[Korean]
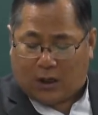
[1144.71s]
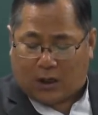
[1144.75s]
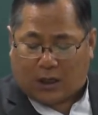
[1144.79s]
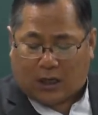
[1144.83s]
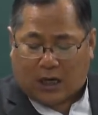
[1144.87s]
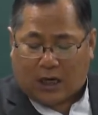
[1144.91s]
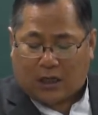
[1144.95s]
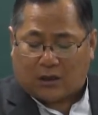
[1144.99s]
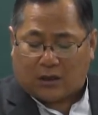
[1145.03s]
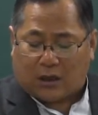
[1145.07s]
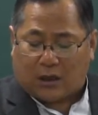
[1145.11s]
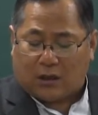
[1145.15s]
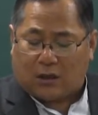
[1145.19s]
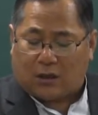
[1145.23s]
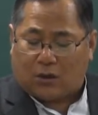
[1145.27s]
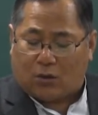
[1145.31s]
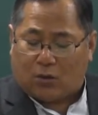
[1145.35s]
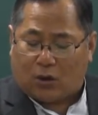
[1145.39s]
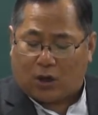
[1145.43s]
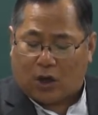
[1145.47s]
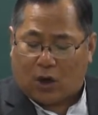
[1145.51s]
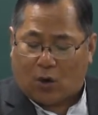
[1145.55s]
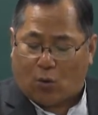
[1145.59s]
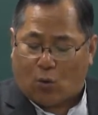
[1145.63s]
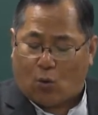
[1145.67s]

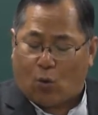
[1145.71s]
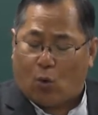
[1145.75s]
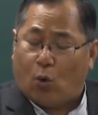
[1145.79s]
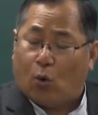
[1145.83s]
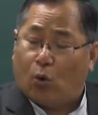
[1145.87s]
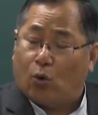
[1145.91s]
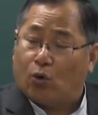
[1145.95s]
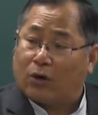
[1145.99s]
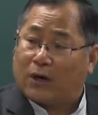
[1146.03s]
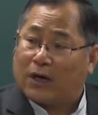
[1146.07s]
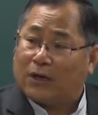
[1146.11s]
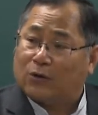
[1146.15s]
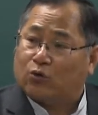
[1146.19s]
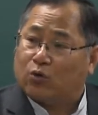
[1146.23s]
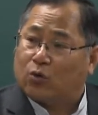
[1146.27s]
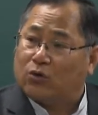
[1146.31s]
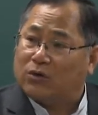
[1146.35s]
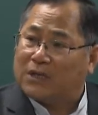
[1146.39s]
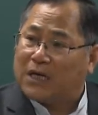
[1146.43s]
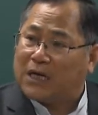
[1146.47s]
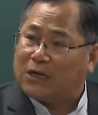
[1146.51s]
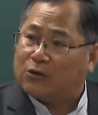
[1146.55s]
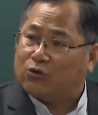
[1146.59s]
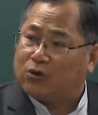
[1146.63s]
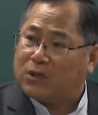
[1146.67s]
개정기록에 오류가
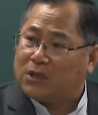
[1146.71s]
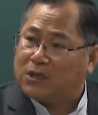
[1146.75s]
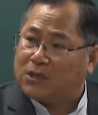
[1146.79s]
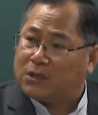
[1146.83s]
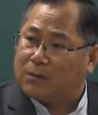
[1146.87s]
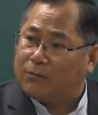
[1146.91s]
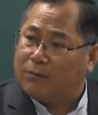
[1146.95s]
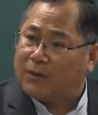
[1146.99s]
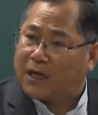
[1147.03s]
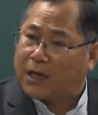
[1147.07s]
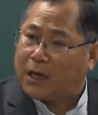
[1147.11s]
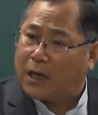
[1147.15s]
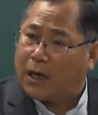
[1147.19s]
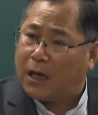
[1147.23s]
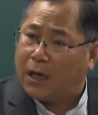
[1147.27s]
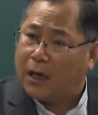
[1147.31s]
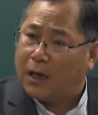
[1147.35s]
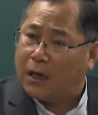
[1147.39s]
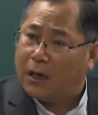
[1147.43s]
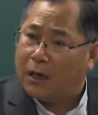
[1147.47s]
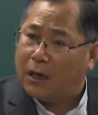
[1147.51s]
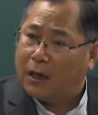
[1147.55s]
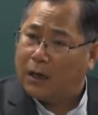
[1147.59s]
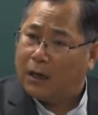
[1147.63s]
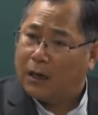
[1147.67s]
존재할 수 있습니까?
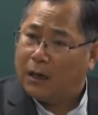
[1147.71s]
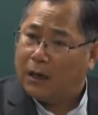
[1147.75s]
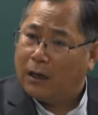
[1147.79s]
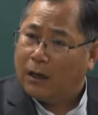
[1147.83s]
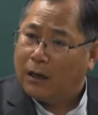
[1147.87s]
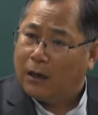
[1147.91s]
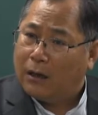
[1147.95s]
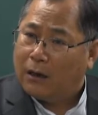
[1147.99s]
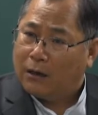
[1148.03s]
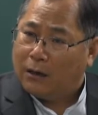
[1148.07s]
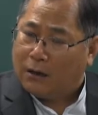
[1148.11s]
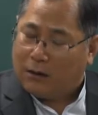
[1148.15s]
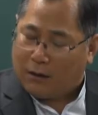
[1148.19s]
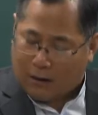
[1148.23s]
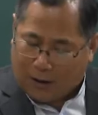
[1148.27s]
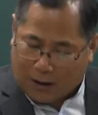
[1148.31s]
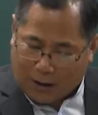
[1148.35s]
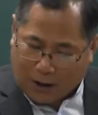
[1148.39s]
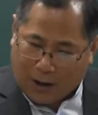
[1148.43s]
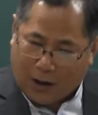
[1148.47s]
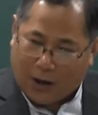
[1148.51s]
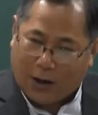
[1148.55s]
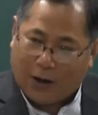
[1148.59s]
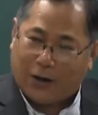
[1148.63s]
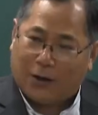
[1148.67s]

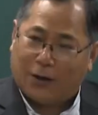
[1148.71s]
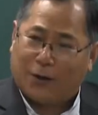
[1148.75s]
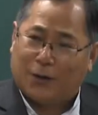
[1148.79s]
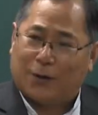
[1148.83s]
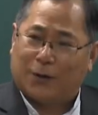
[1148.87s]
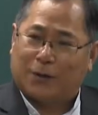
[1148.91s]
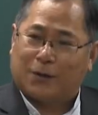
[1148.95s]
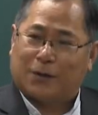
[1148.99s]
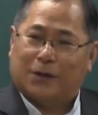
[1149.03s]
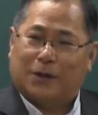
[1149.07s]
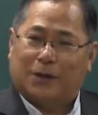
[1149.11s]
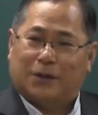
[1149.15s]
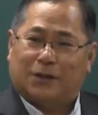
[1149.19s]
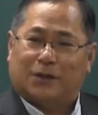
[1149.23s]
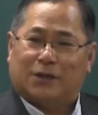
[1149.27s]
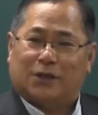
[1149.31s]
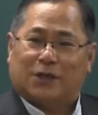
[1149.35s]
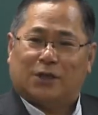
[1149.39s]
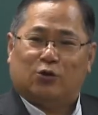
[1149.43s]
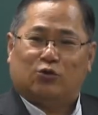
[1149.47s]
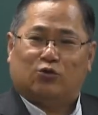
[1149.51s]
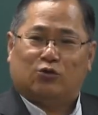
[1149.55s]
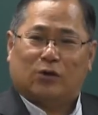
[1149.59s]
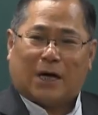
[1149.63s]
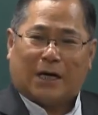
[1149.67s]
어, 그
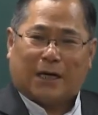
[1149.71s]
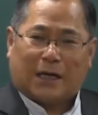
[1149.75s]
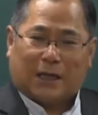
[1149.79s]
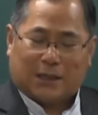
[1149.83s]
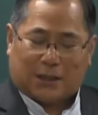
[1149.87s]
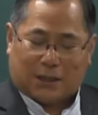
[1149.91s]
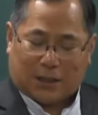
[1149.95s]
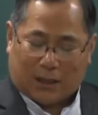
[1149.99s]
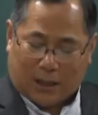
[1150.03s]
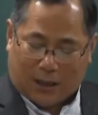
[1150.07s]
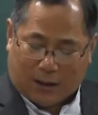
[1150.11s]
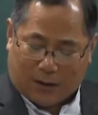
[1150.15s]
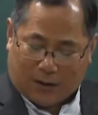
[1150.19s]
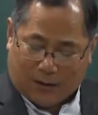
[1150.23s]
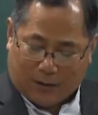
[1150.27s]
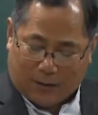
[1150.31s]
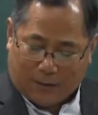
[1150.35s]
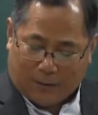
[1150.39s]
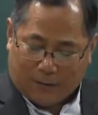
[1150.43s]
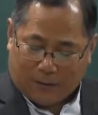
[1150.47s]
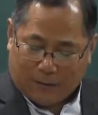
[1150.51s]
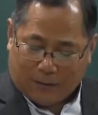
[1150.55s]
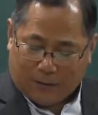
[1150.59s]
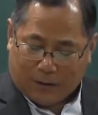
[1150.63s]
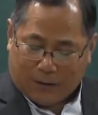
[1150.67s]
실수 안 하시네요.
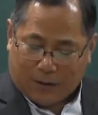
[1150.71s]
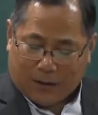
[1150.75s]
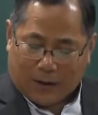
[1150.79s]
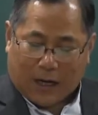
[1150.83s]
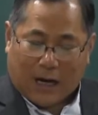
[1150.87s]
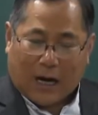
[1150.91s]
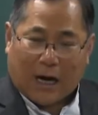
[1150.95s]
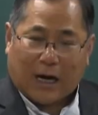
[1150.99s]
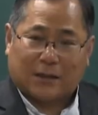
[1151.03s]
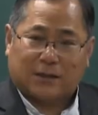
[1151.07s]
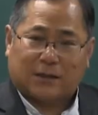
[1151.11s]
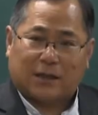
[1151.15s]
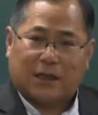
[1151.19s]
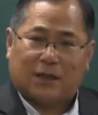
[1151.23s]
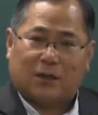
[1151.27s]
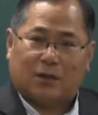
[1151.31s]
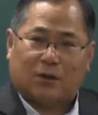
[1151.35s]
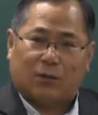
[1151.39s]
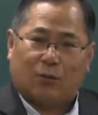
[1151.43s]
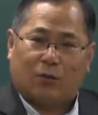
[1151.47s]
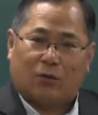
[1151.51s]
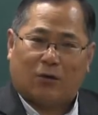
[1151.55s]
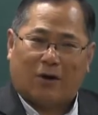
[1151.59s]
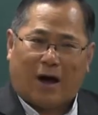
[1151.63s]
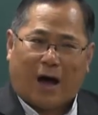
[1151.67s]

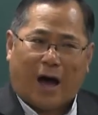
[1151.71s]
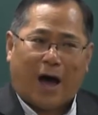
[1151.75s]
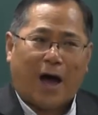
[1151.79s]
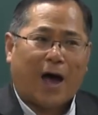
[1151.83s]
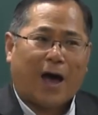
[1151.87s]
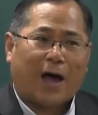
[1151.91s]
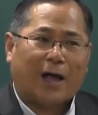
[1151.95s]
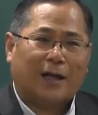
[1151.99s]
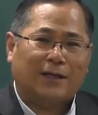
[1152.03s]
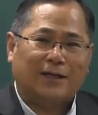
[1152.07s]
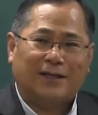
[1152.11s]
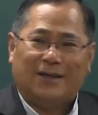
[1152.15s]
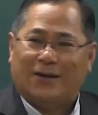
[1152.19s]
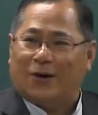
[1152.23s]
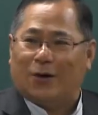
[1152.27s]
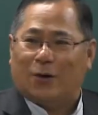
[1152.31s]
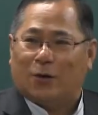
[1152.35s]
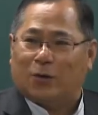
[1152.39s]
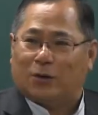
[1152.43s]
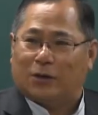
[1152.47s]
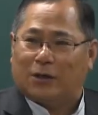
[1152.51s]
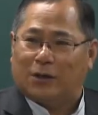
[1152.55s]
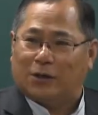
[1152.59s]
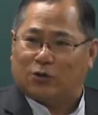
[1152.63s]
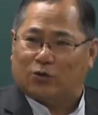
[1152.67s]
악센트 보고 아,
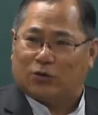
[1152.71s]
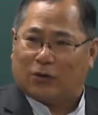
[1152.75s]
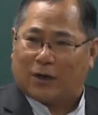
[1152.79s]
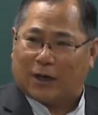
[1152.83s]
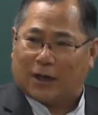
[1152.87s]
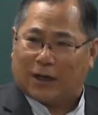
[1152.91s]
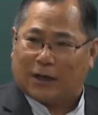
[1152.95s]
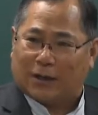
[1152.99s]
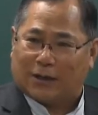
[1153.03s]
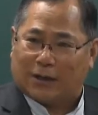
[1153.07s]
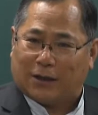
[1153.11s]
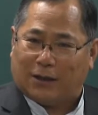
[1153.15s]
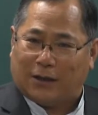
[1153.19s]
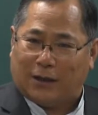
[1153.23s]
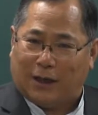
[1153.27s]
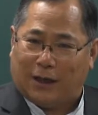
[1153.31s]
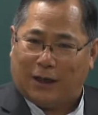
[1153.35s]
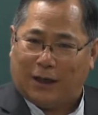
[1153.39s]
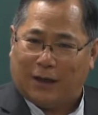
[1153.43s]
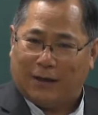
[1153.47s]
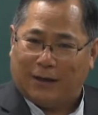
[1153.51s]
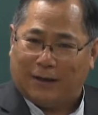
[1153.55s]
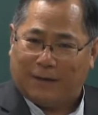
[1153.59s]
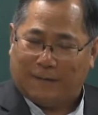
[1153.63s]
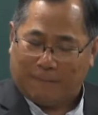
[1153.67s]
아니요 그럴 줄
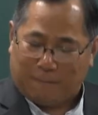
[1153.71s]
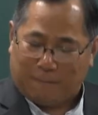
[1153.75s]
알았더니